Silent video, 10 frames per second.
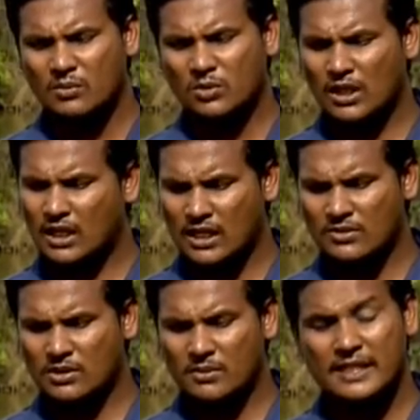முதல்ல
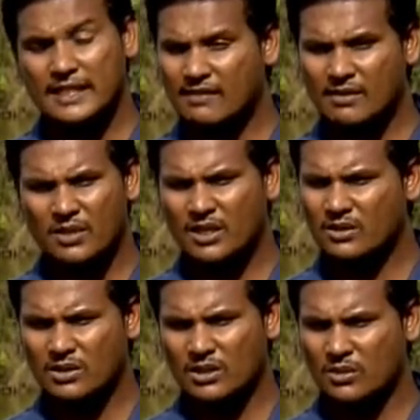நான் சொன்ன மாதிரி கறவை மாடு
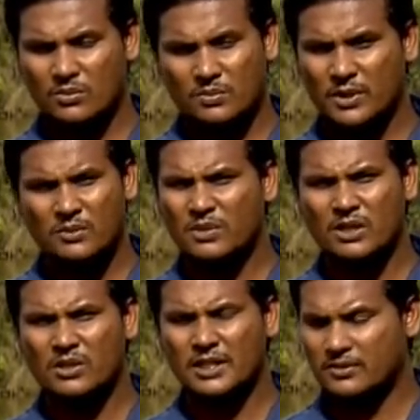பெரும்
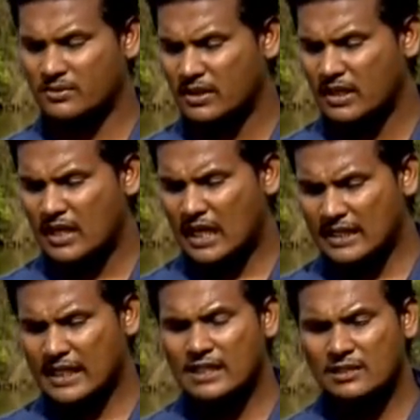பங்கு வலிக்கும்
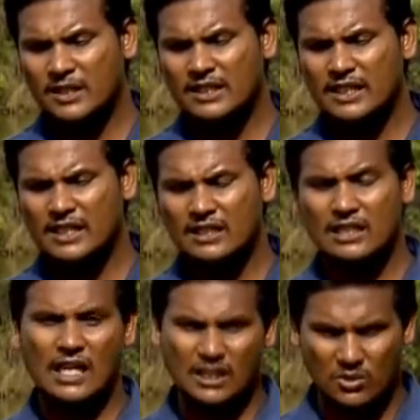அதுக்கு அடுத்து பார்த்தீங்கன்னா
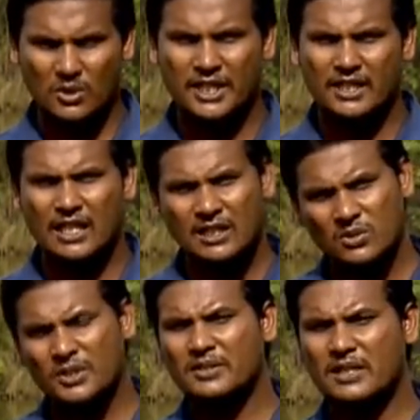இந்த நாட்டுக்கோழி
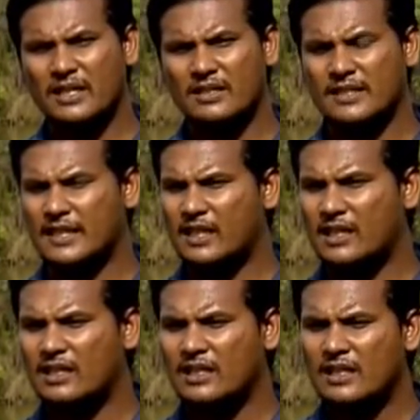நாட்டுக்கோழியும் இதில்
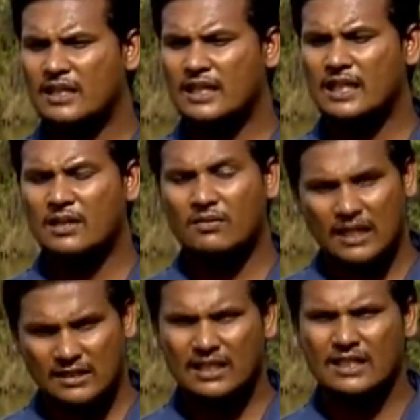சேர்க்கலாம் இல்லை
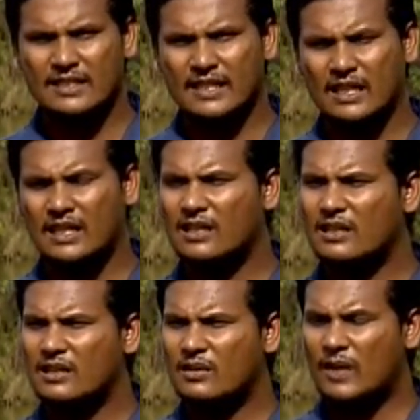வாத்துக்களை சேர்க்கலாம்
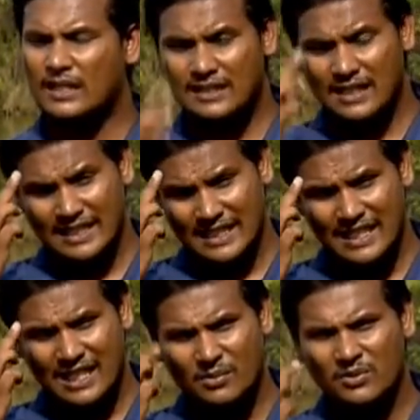வாத்துக்கள்
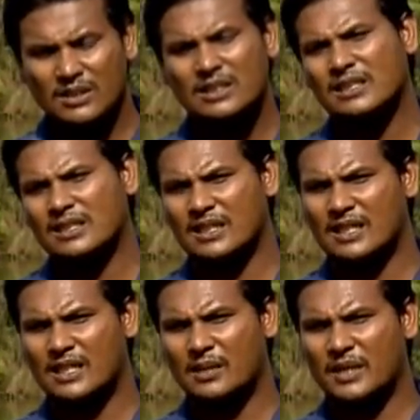இல்லாமல் வந்து
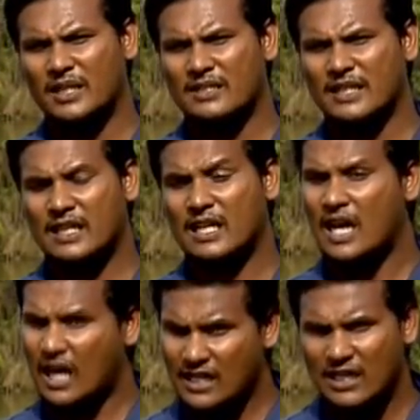நம்ம என்ன சேர்க்கலாம்னா
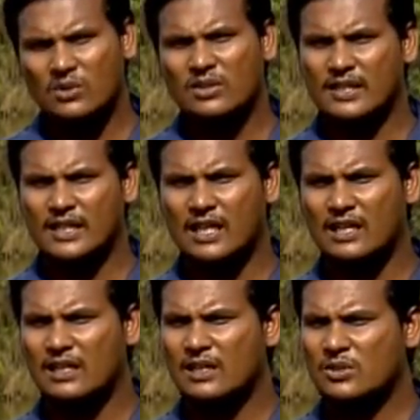ஆடுகளை கூட
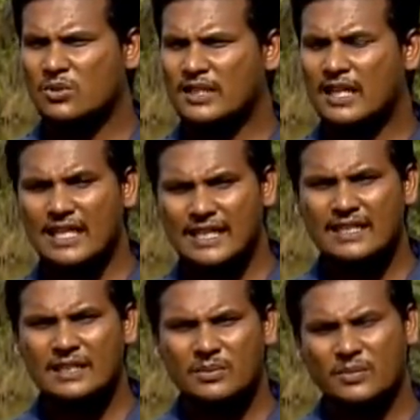சேர்க்கலாம் ஸோ இதெல்லாம்
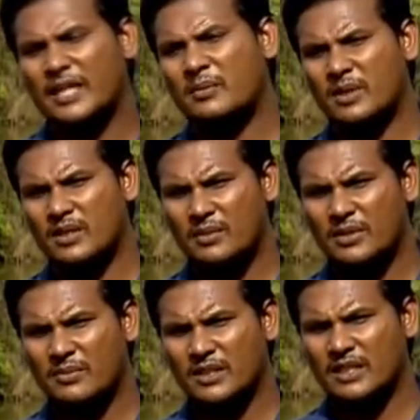எதுக்கு பயன்படுது
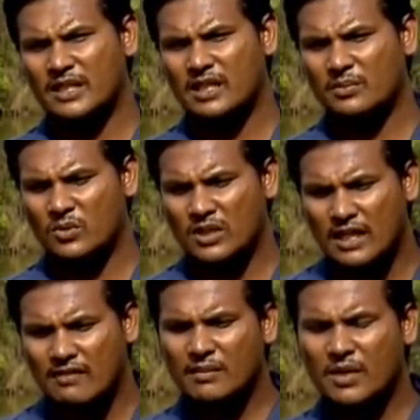அப்படின்னு பார்த்தீங்கன்னா இப்போ ஒரு
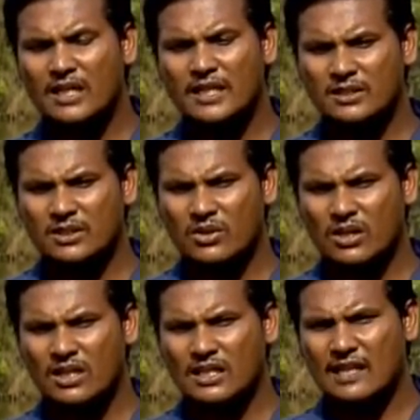கறவை மாடு
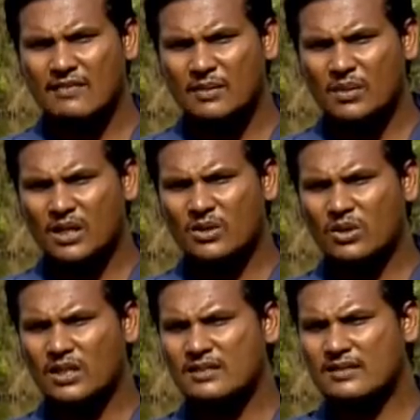எடுத்துக்கணும்னா கறவை
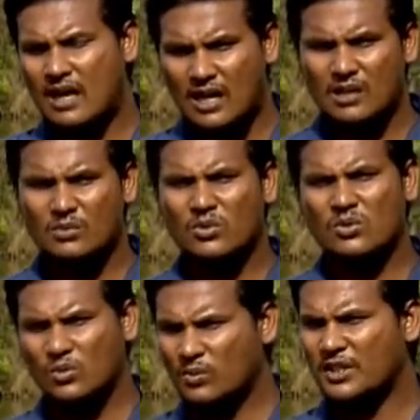மாட்டோட
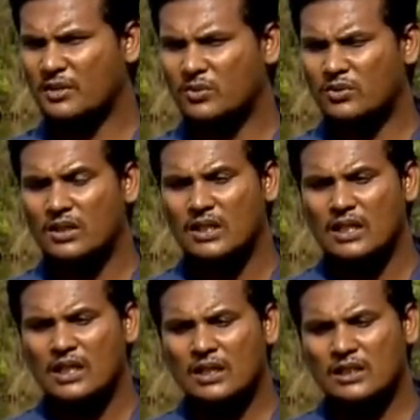சாணமும் கோமியமும்
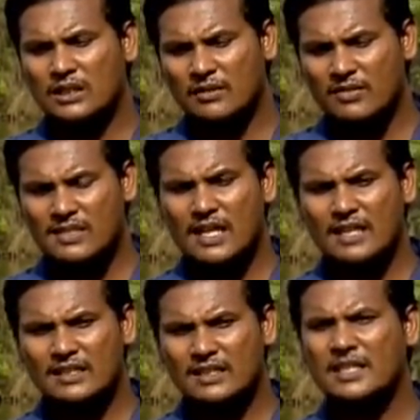இந்த
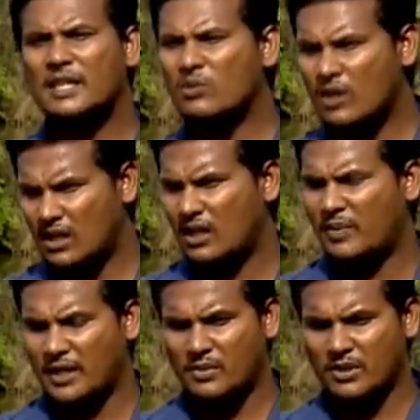விவசாயத்துக்கு எருவா
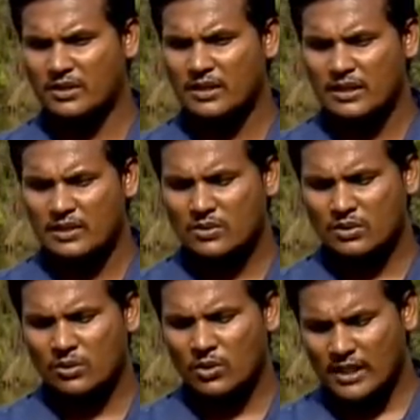பயன்படுது ஸோ
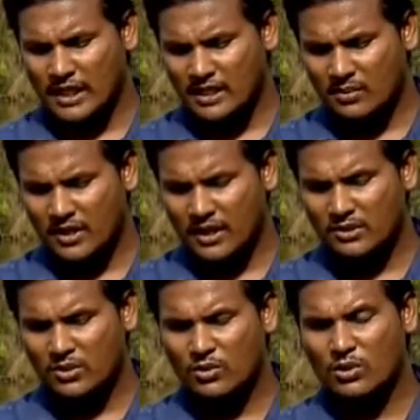அந்த ஒருங்கிணைந்த
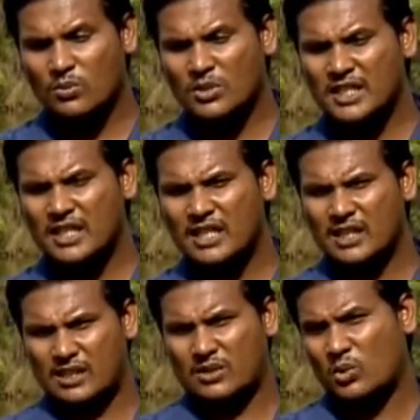பண்ணையத்தோட ஒரு முக்கிய
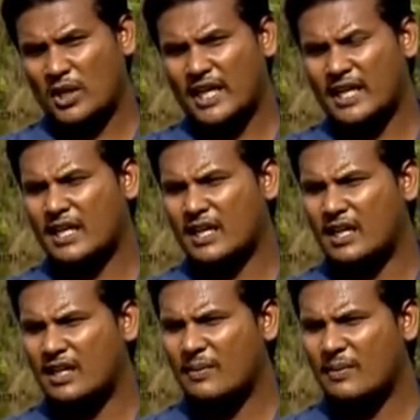கூரை என்னன்னா